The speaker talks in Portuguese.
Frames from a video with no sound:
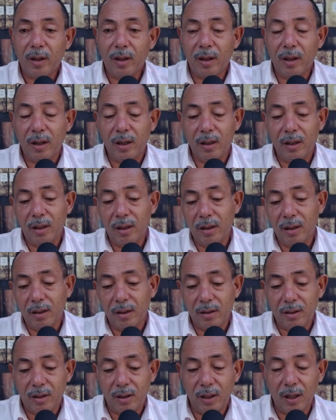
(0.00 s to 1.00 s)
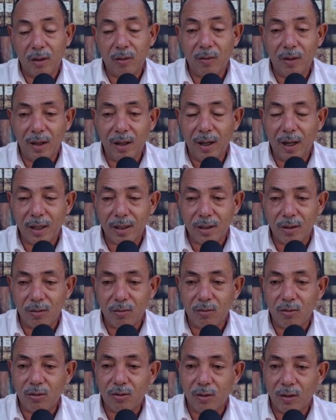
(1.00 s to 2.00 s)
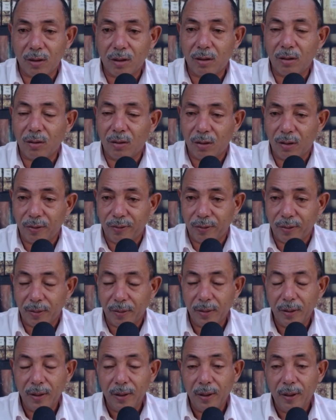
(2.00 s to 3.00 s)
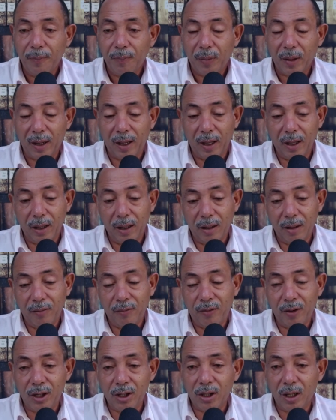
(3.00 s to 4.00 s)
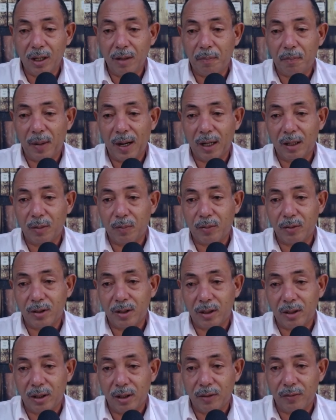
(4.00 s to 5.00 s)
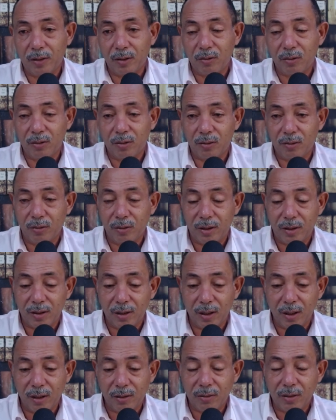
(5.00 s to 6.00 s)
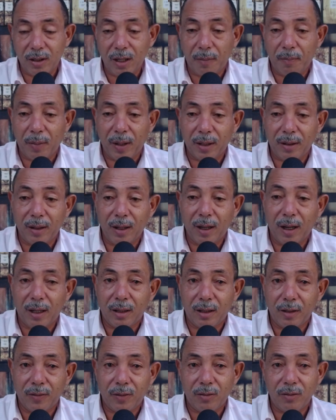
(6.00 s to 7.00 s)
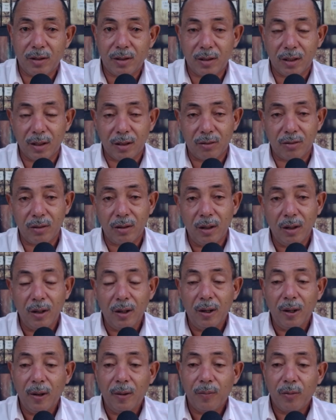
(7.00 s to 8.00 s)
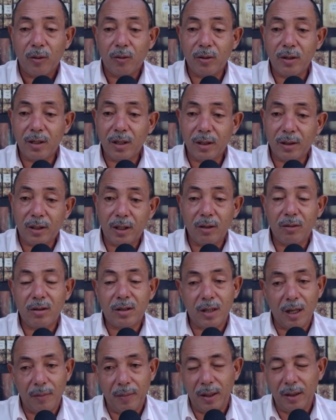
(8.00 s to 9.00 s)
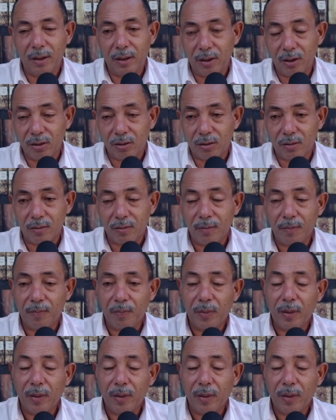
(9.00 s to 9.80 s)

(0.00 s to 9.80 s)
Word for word: ele tinha alguma ligação com Santo Onofre. Aí veja aí parte positiva do, dos santos e a parte negativa dos santos. Os antigos sabem disso.